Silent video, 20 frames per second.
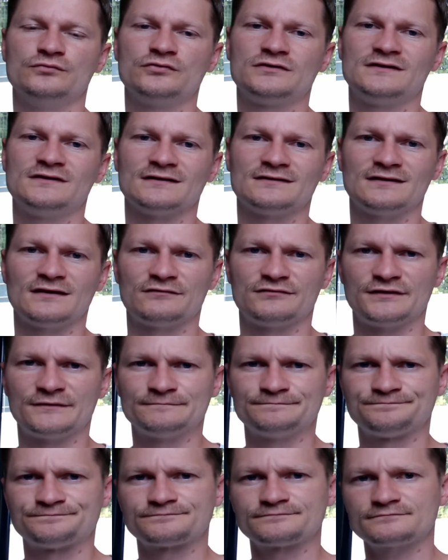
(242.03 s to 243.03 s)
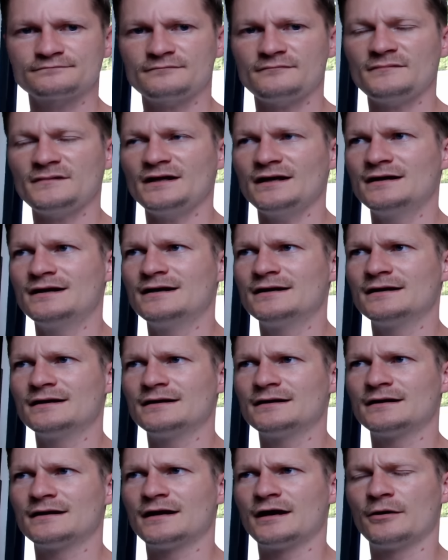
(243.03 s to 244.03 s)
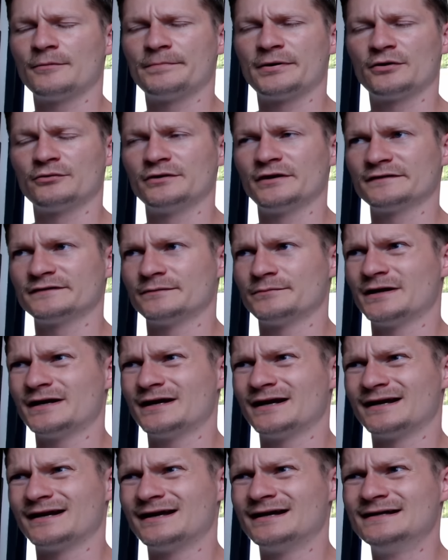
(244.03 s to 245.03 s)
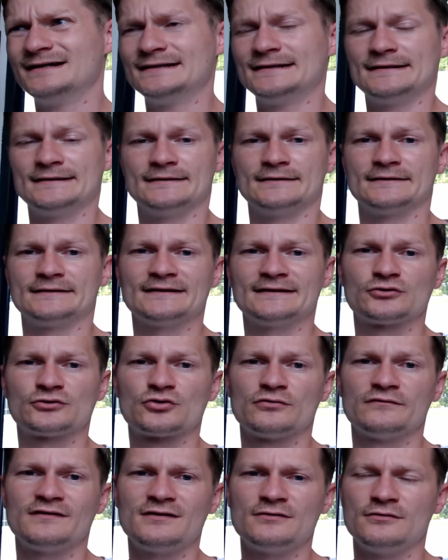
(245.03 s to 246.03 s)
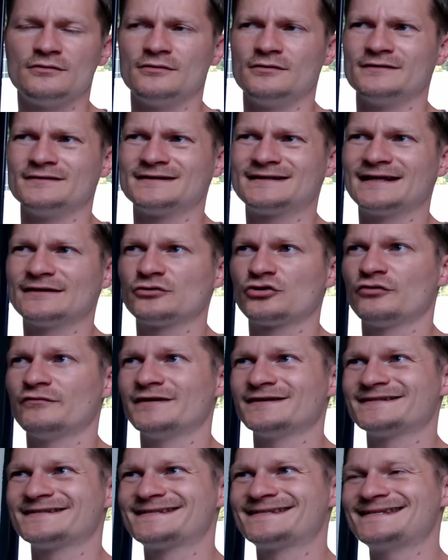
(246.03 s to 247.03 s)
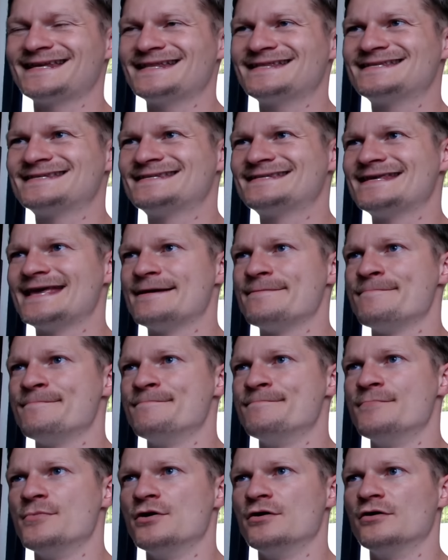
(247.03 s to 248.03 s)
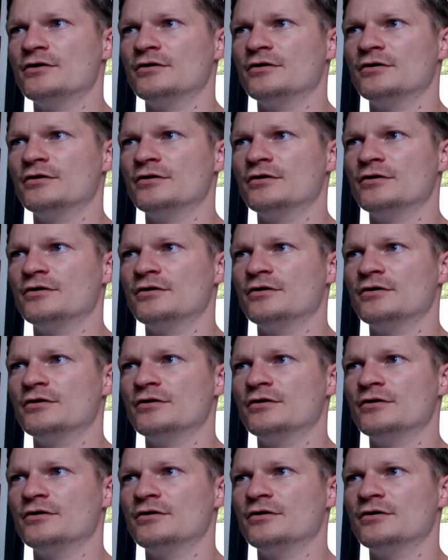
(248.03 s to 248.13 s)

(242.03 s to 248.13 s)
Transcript: qui intervient à la, à la 80, euh, 87e euh,